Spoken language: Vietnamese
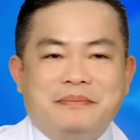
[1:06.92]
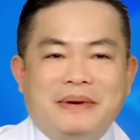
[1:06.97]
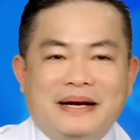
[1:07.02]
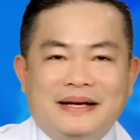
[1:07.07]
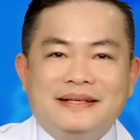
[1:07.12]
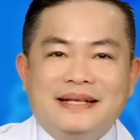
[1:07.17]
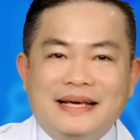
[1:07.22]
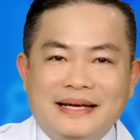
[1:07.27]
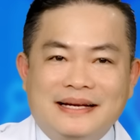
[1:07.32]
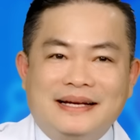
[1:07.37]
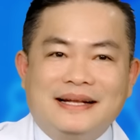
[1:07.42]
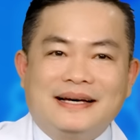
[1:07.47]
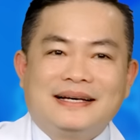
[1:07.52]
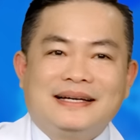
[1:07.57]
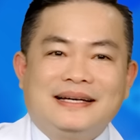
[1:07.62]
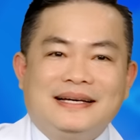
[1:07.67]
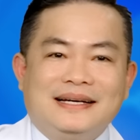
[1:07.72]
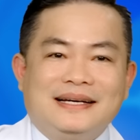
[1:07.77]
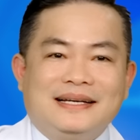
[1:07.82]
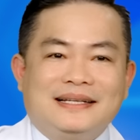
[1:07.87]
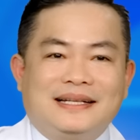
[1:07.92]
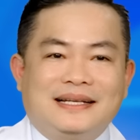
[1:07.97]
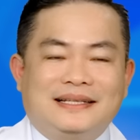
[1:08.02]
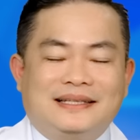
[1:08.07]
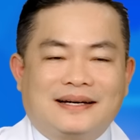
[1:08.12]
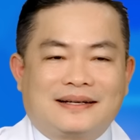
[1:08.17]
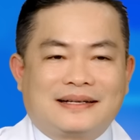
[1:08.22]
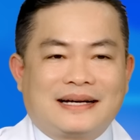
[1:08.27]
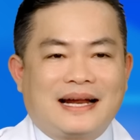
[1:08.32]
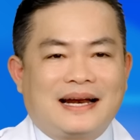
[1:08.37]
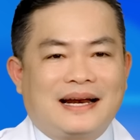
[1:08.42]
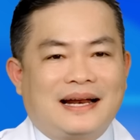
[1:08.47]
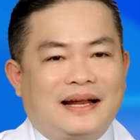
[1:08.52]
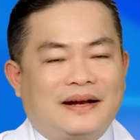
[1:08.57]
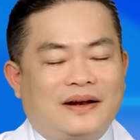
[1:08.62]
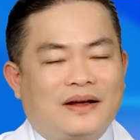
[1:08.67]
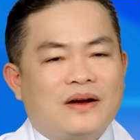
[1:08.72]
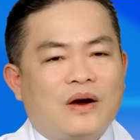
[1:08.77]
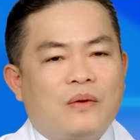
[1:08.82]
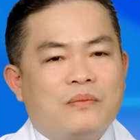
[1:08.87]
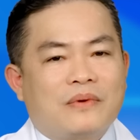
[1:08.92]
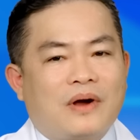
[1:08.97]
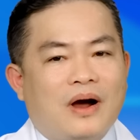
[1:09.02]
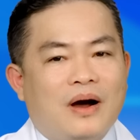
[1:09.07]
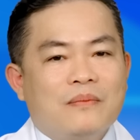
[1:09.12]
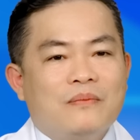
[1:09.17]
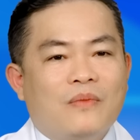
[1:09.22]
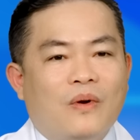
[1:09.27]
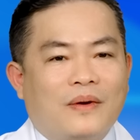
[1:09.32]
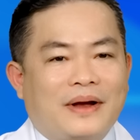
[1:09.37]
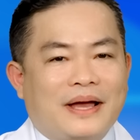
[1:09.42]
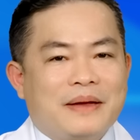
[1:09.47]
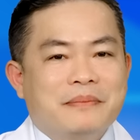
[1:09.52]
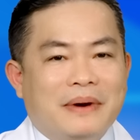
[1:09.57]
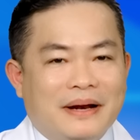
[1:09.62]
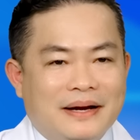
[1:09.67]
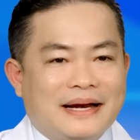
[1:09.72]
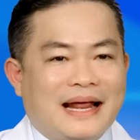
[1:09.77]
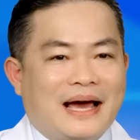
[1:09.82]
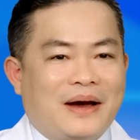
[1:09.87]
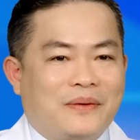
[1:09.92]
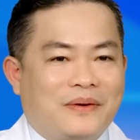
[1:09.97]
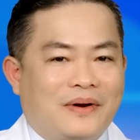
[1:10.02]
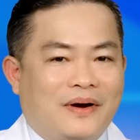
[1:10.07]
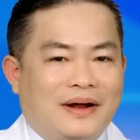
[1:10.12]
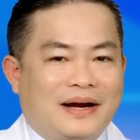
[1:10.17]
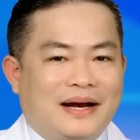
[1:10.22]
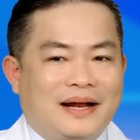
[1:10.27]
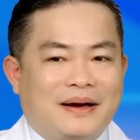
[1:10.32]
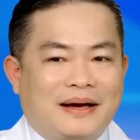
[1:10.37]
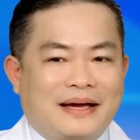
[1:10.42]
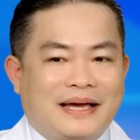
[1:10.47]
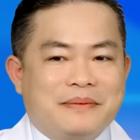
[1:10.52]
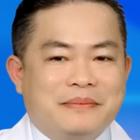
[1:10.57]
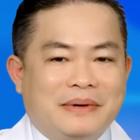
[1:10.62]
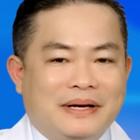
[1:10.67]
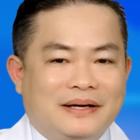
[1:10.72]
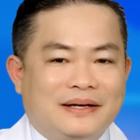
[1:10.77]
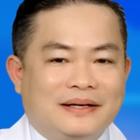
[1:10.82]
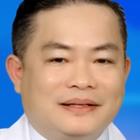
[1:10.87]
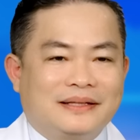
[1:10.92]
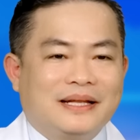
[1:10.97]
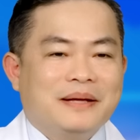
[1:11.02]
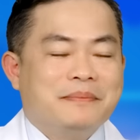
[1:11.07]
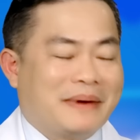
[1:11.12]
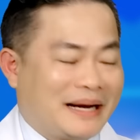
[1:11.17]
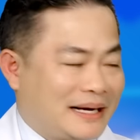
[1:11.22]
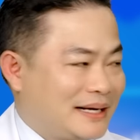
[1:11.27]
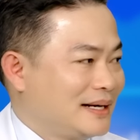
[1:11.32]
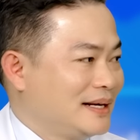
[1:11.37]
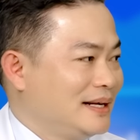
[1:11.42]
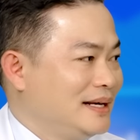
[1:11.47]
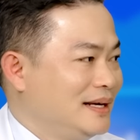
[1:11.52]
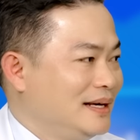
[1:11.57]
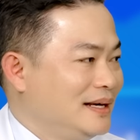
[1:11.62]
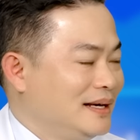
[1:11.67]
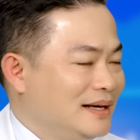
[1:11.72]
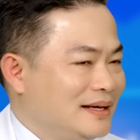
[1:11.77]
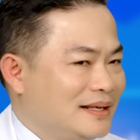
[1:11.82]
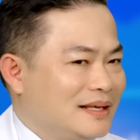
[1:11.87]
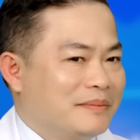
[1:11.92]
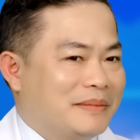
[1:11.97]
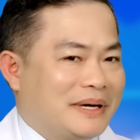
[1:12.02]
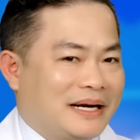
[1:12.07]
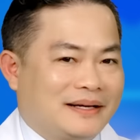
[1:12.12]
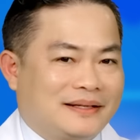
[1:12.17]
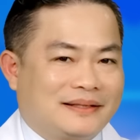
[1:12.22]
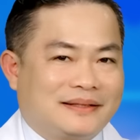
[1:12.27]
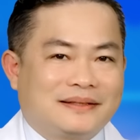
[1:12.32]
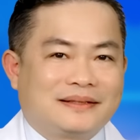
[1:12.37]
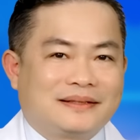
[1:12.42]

bệnh gì đó thì thật ra là nó không có một cái bệnh nào gọi là cái bệnh tim mạch. Dạ. Nhưng mà